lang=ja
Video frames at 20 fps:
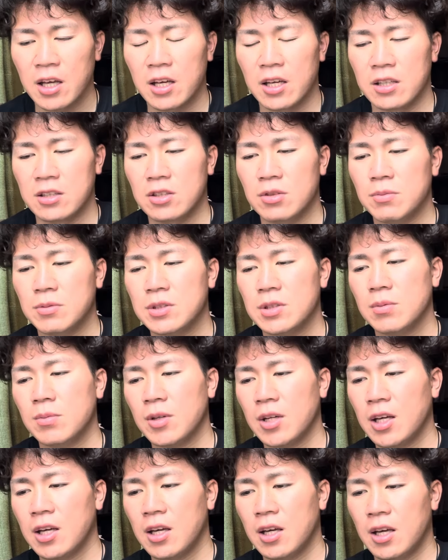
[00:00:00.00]
えー、そもそも
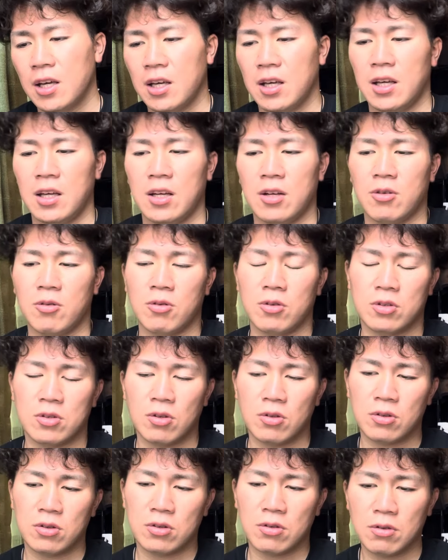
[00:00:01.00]
ね、えー、この
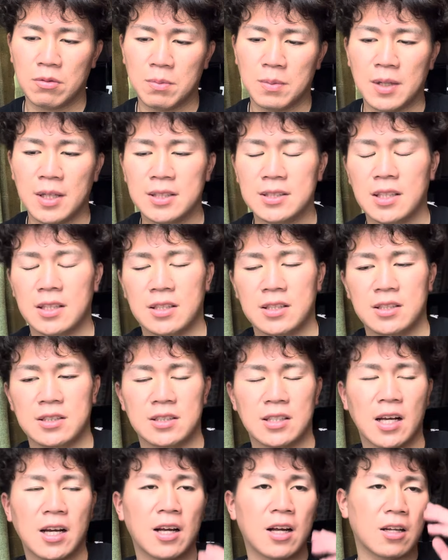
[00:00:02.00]
鳥取、宮崎、
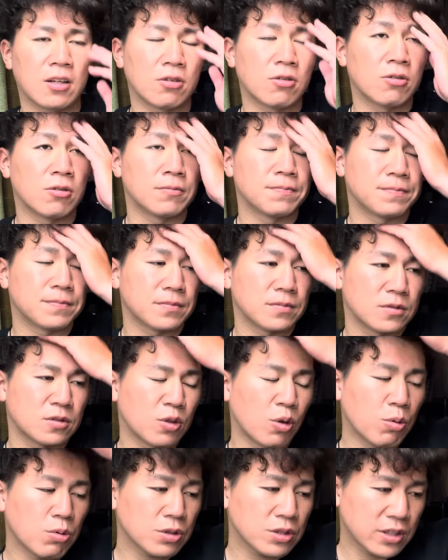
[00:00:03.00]
佐賀の
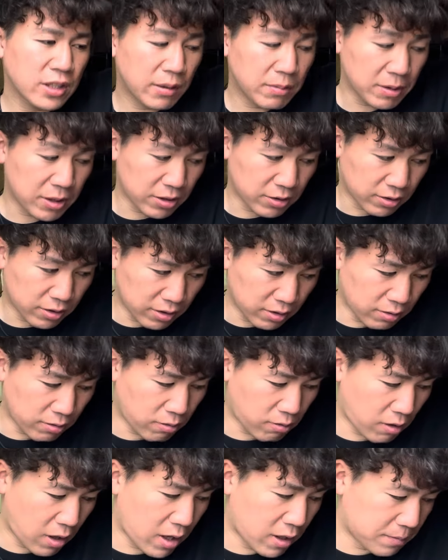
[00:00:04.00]
投手レベルっていう
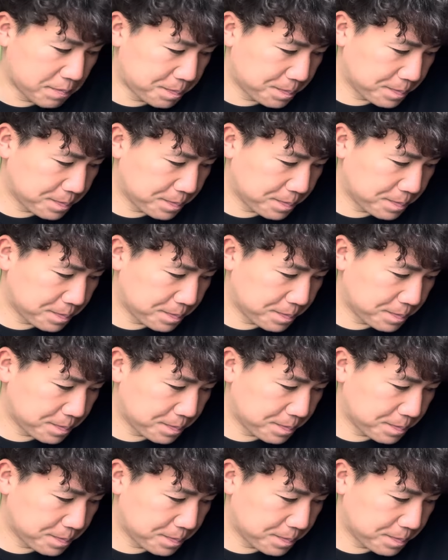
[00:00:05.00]
のが、